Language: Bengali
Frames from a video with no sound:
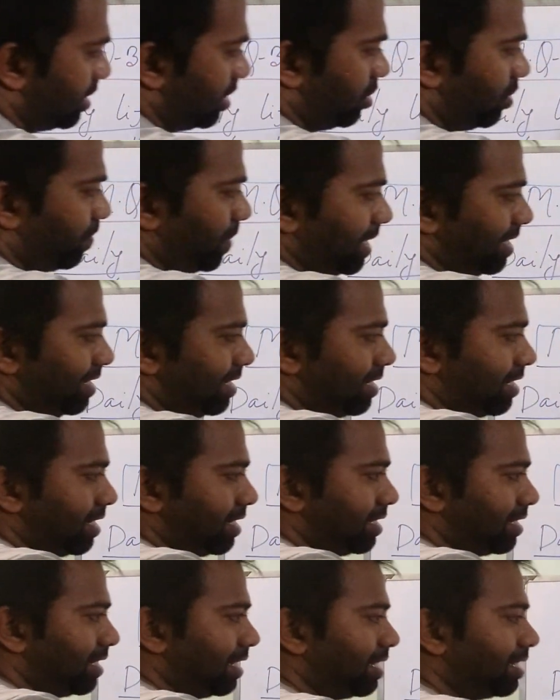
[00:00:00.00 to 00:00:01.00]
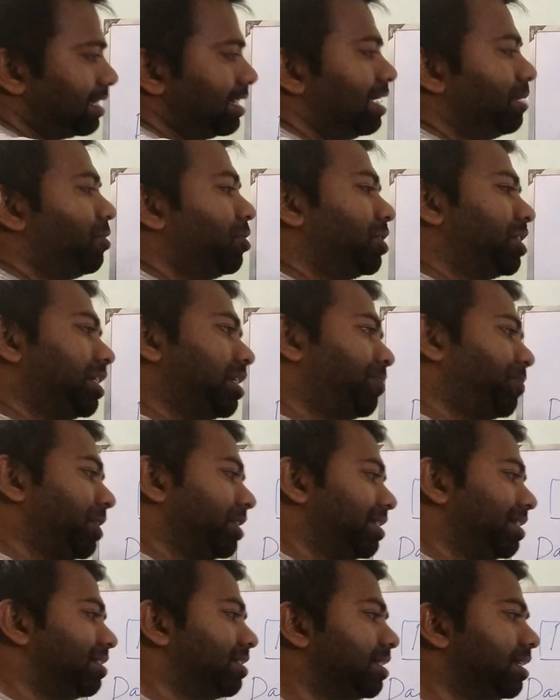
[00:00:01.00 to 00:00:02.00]
যেহেতু প্রেজেন্ট টেন্সে আছে এবং সেটা
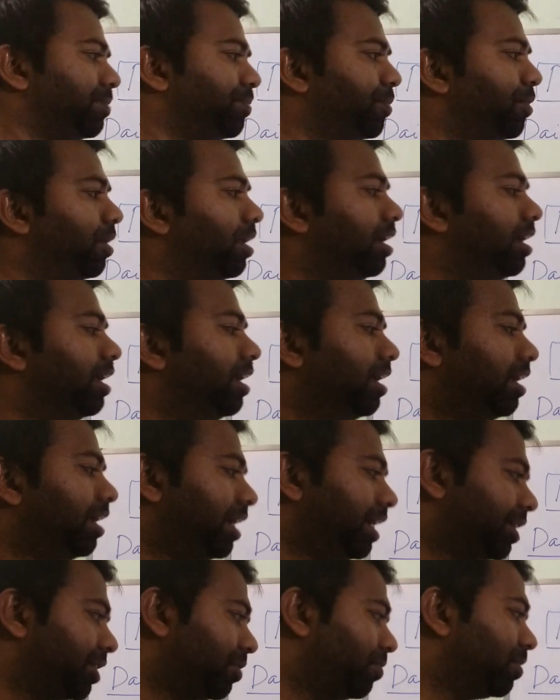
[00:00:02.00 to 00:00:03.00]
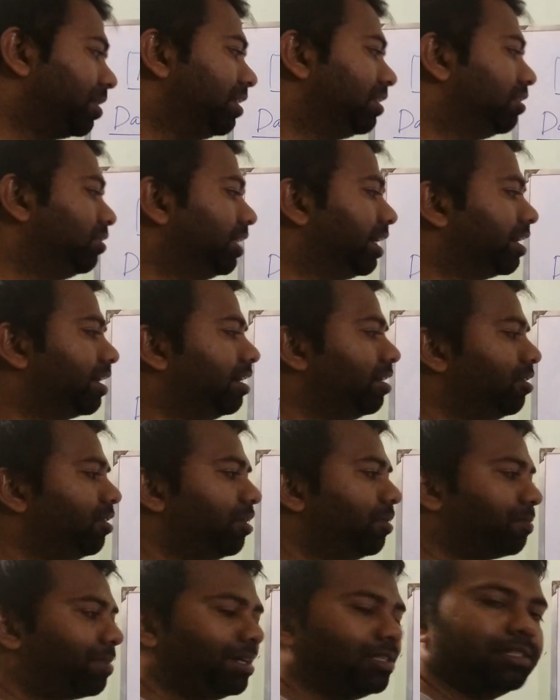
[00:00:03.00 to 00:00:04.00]
প্রেজেন্ট সিম্পলে এটাও কিন্তু দেখে
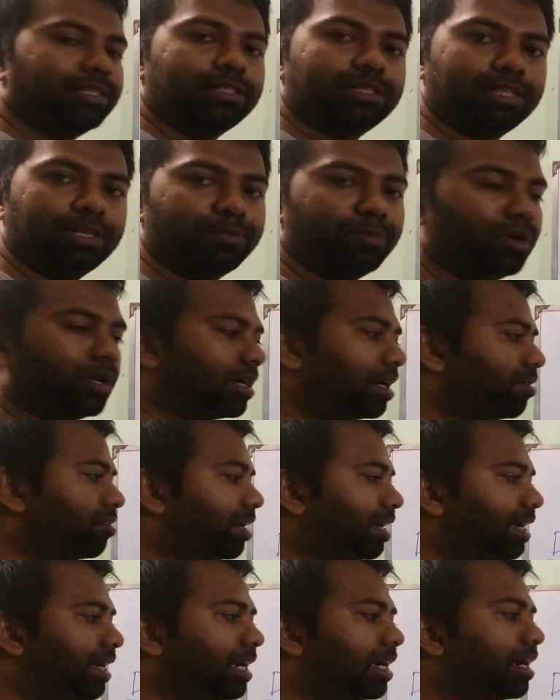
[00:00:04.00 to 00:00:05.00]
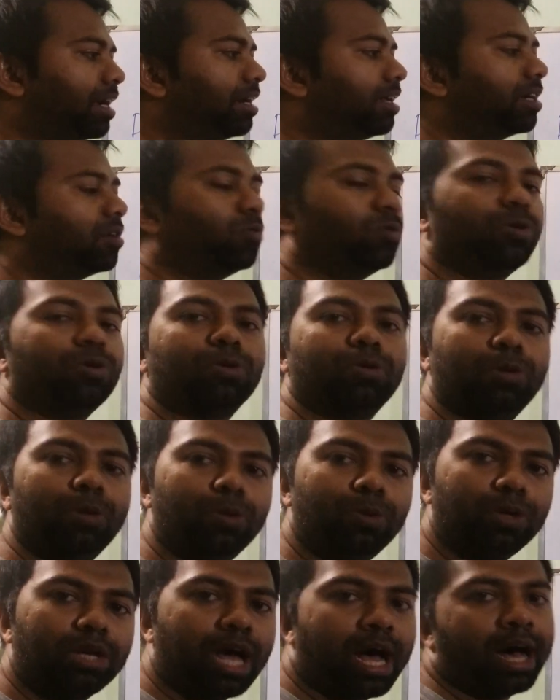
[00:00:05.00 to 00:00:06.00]
প্রেজেন্ট সিম্পলে কারণ এখানে কোনো ক্লু
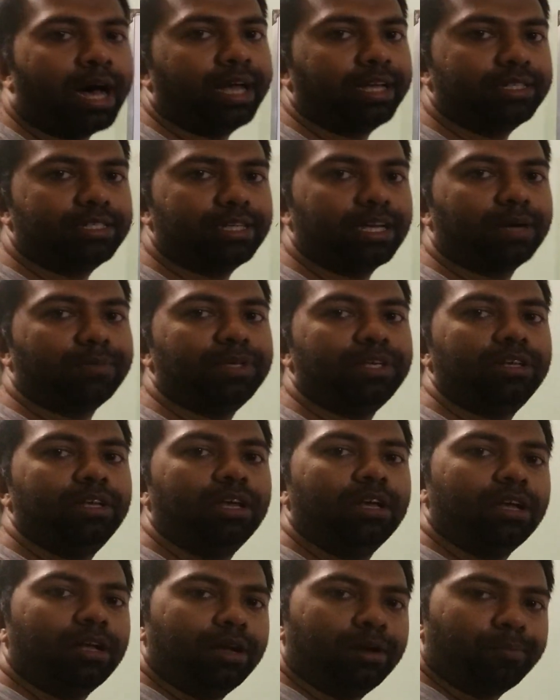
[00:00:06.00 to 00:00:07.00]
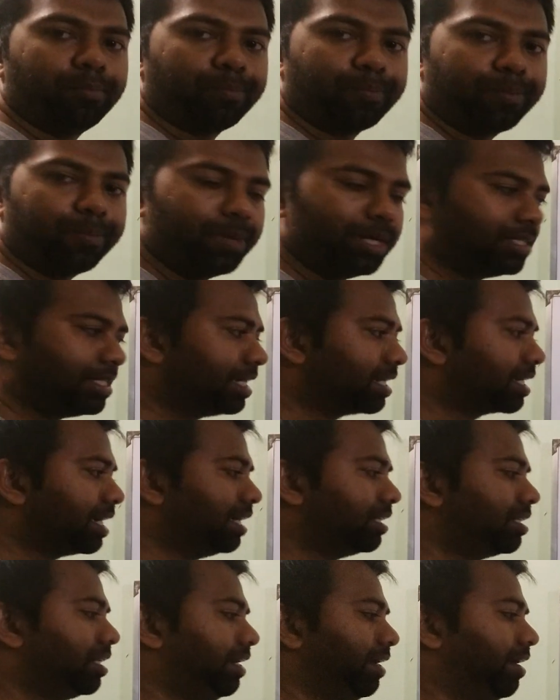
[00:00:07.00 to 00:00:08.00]
নাই যে আমি প্রেজেন্ট
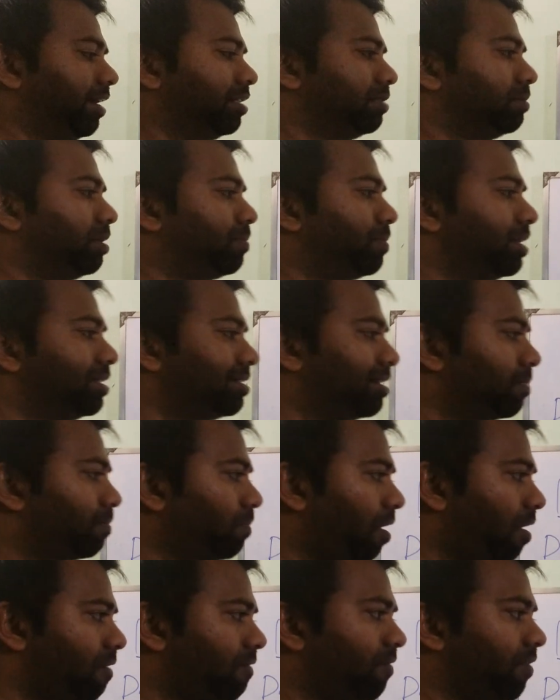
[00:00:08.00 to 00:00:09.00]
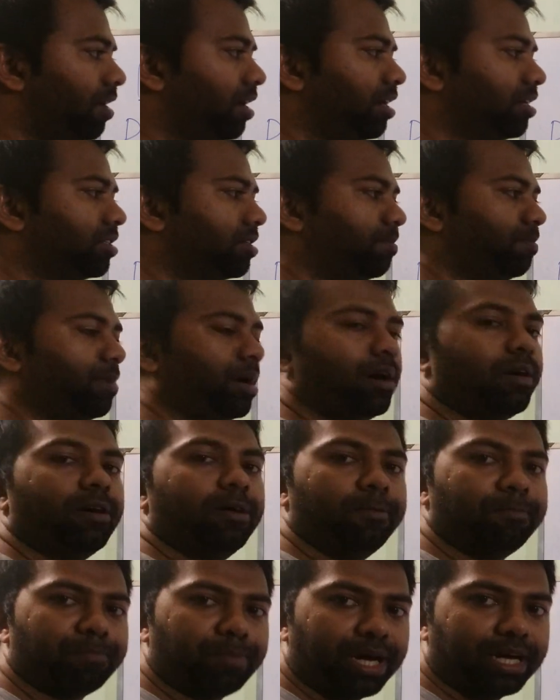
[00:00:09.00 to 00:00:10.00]
কন্টিনিউয়াস বা প্রেজেন্ট পারফেক্ট বা
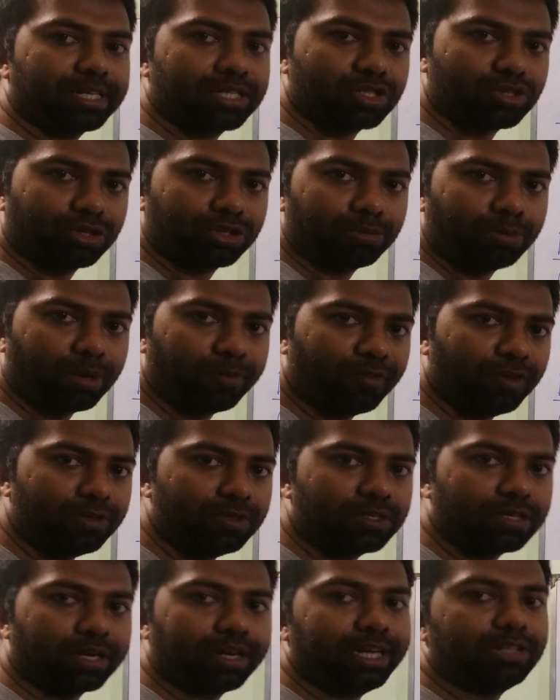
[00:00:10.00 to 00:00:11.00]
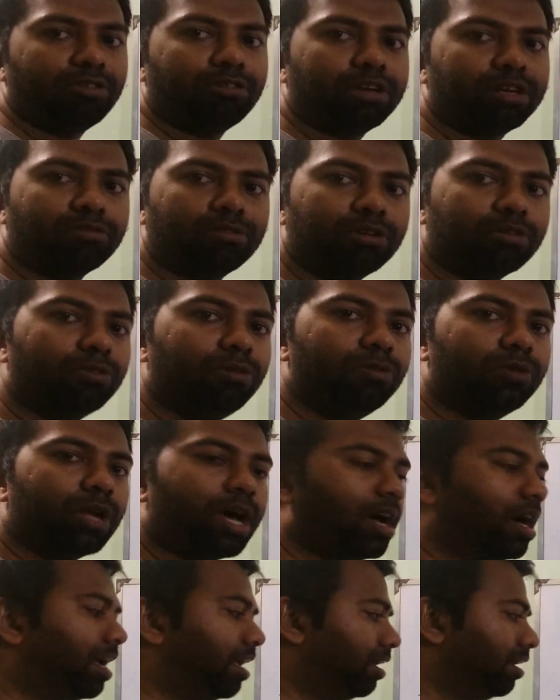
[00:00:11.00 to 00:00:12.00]
পাস্ট অথবা ফিউচার এই ধরনের কোনো ক্লু
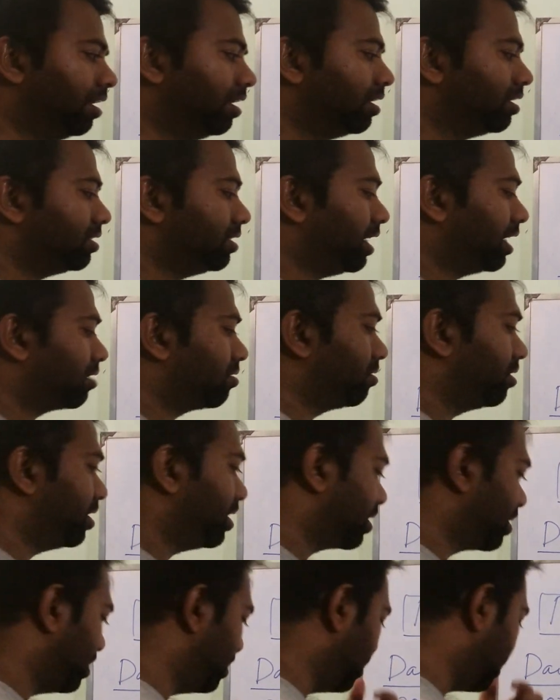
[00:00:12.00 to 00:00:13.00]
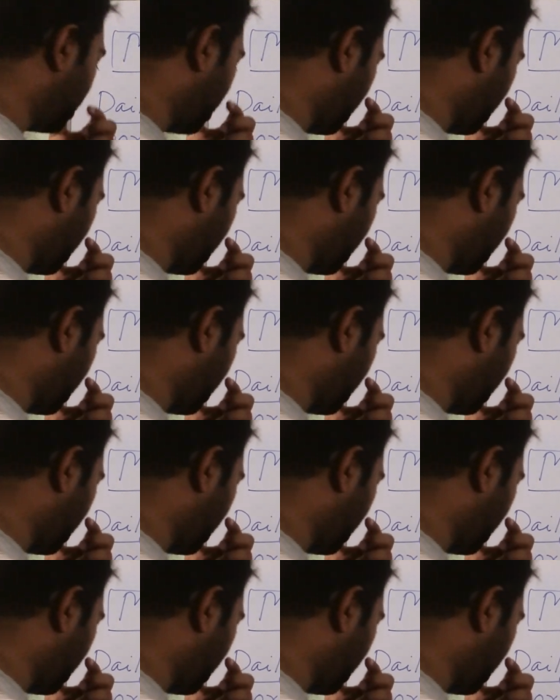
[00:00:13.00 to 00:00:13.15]
নাই যার কারণে এটা কী দিতে